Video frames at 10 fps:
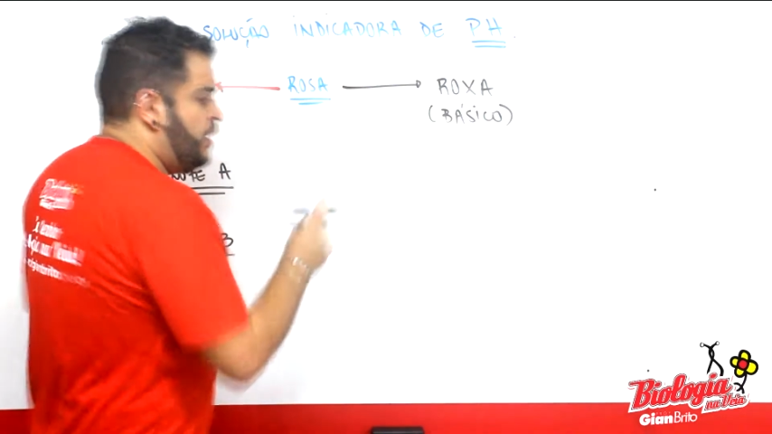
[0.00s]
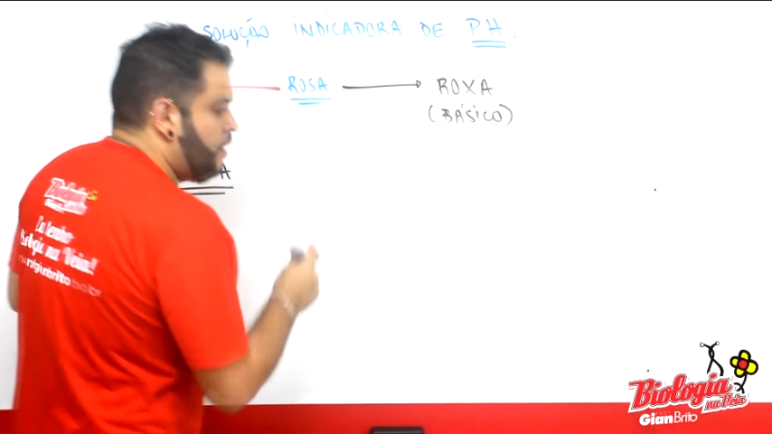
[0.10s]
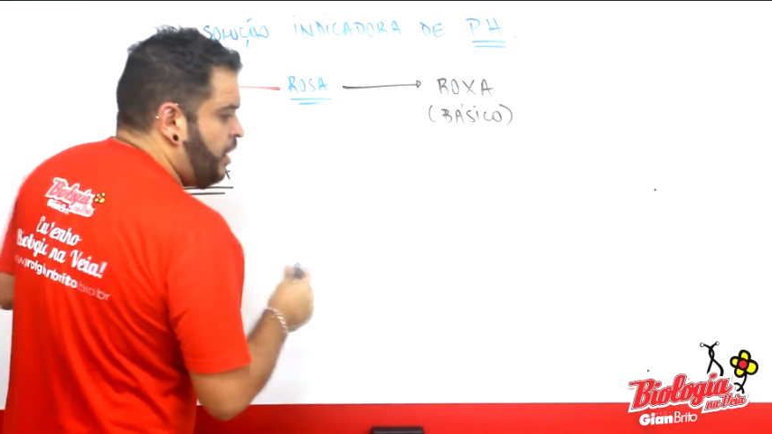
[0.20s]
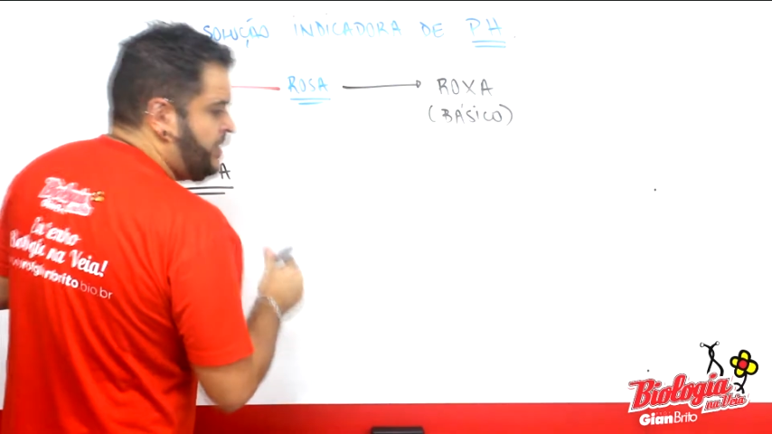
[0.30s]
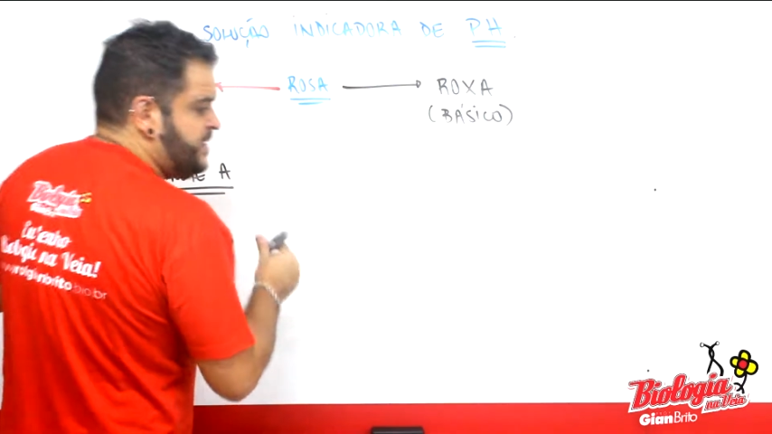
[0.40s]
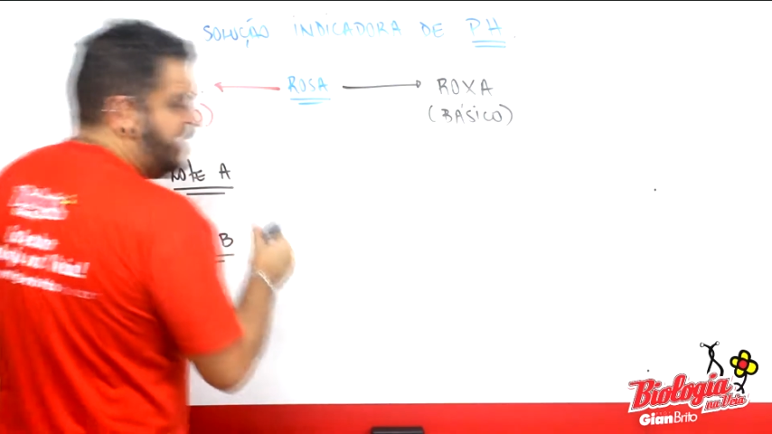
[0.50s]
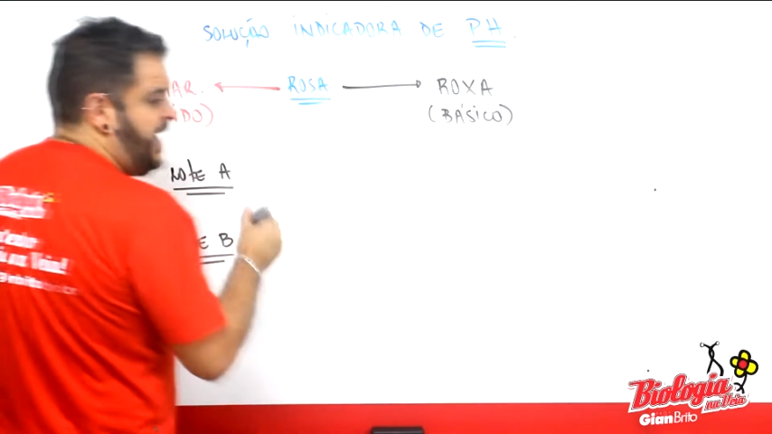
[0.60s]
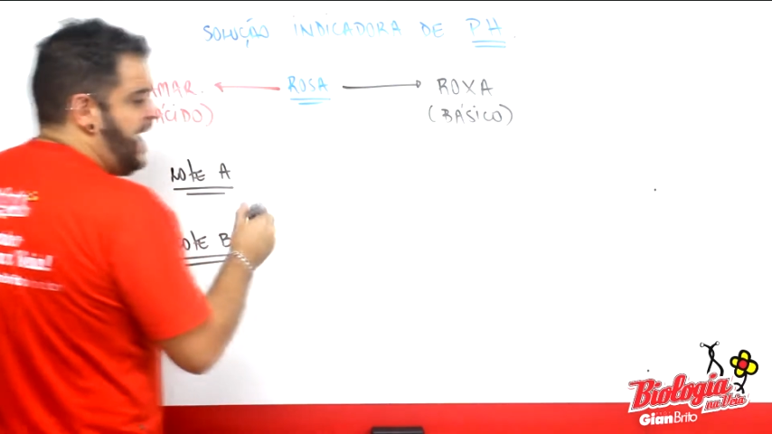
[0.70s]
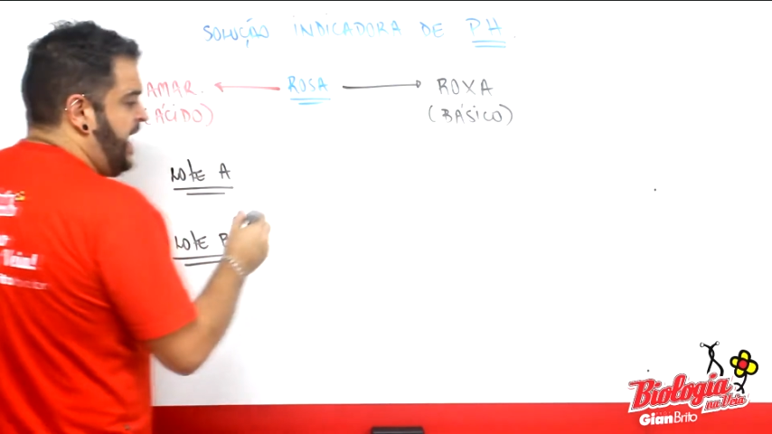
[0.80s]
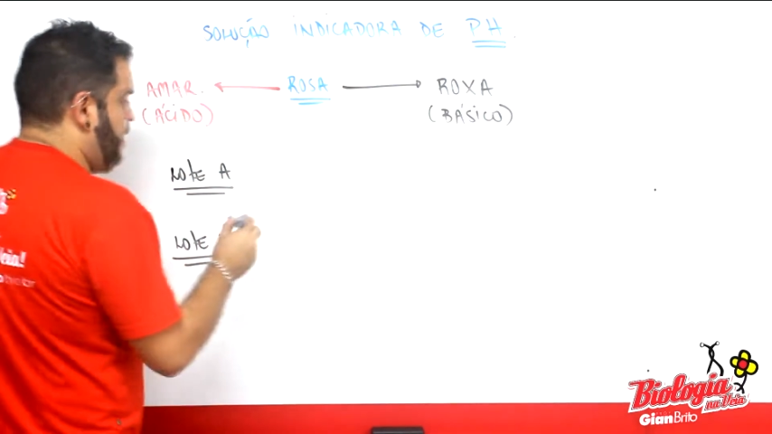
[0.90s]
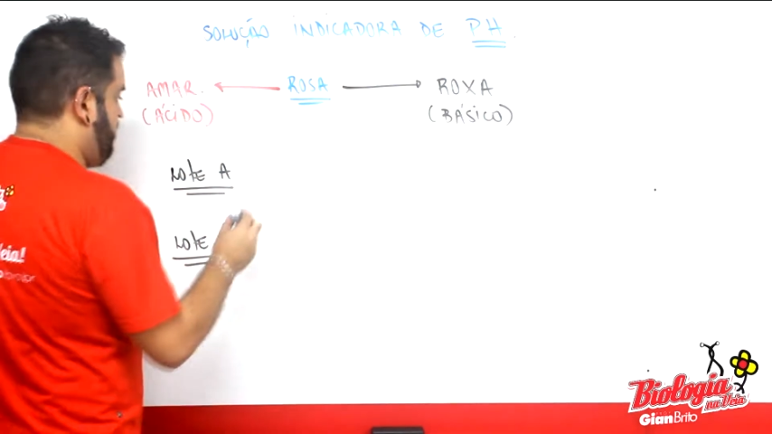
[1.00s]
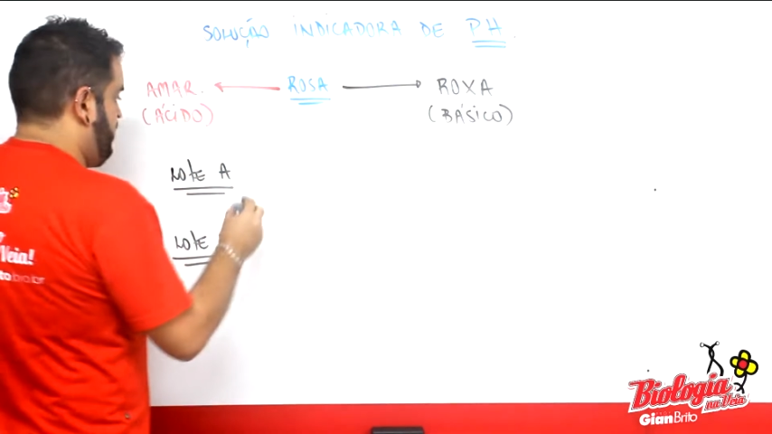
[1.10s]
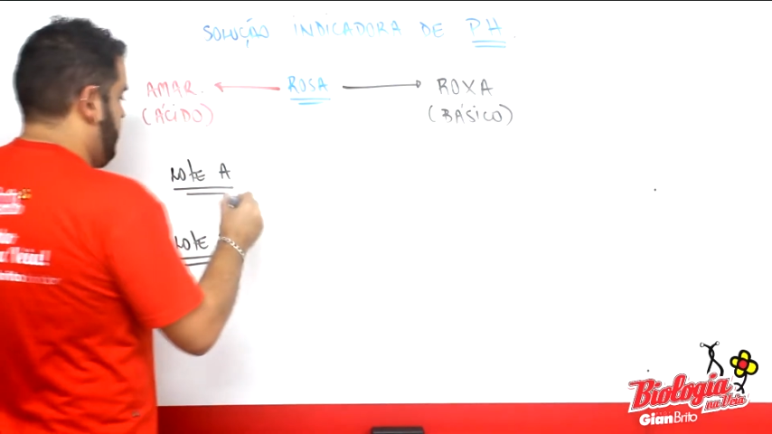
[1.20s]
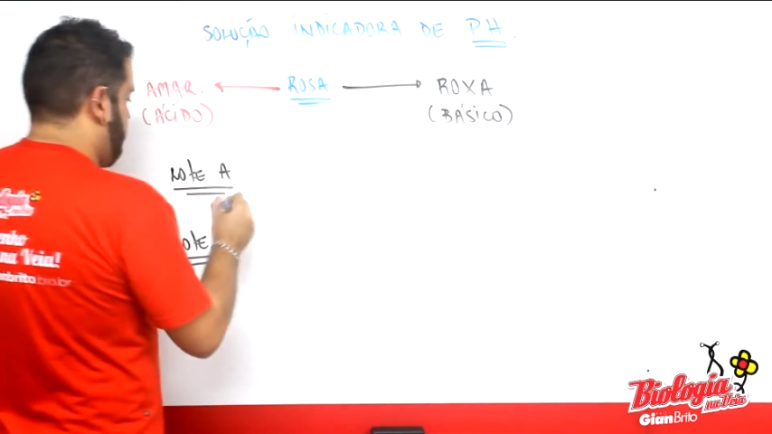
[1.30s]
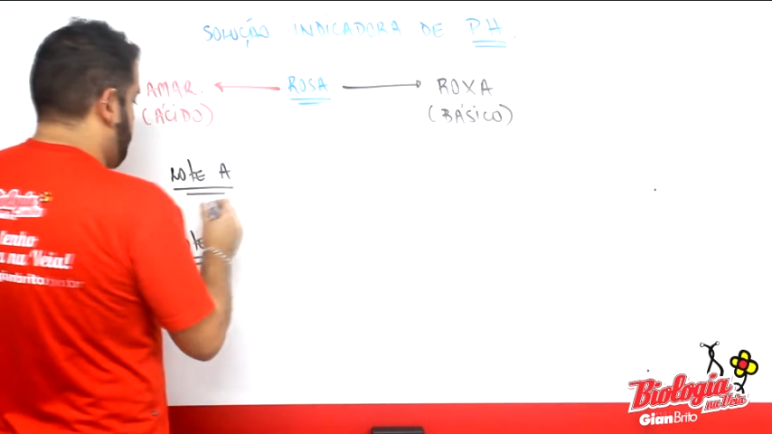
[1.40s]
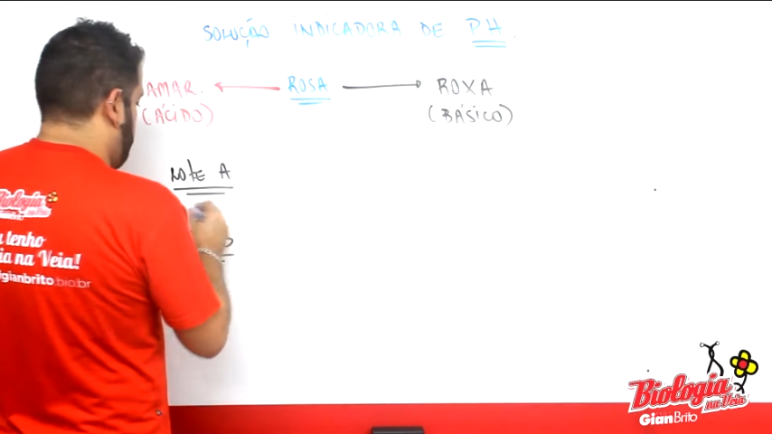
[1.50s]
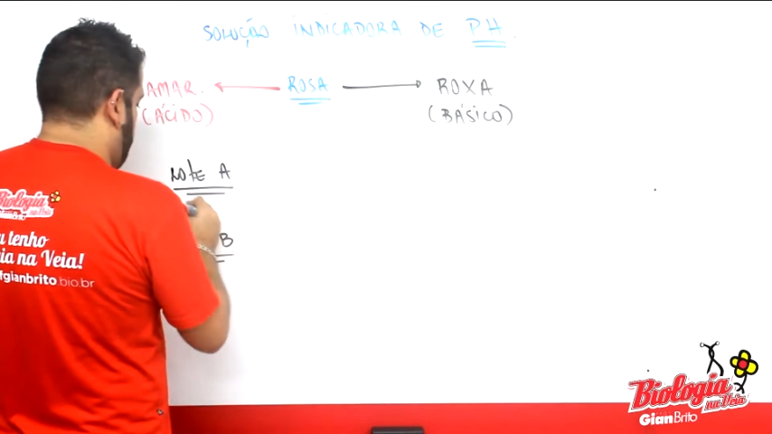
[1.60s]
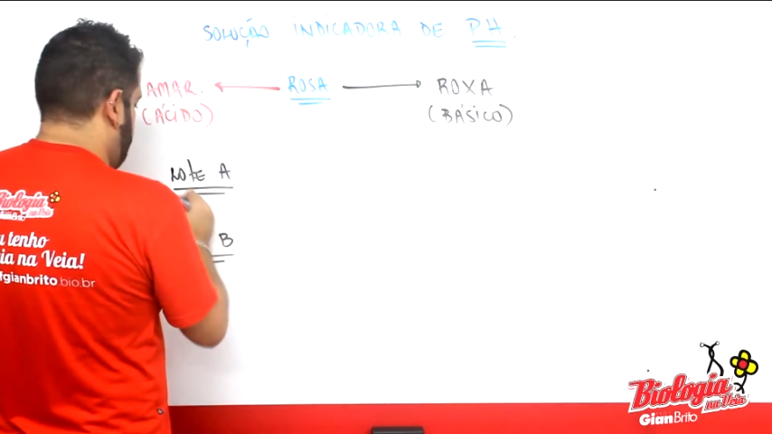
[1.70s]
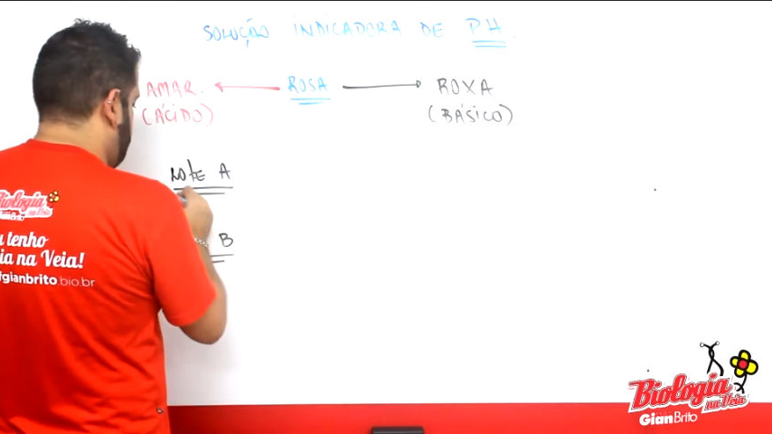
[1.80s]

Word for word: Lote A ficou no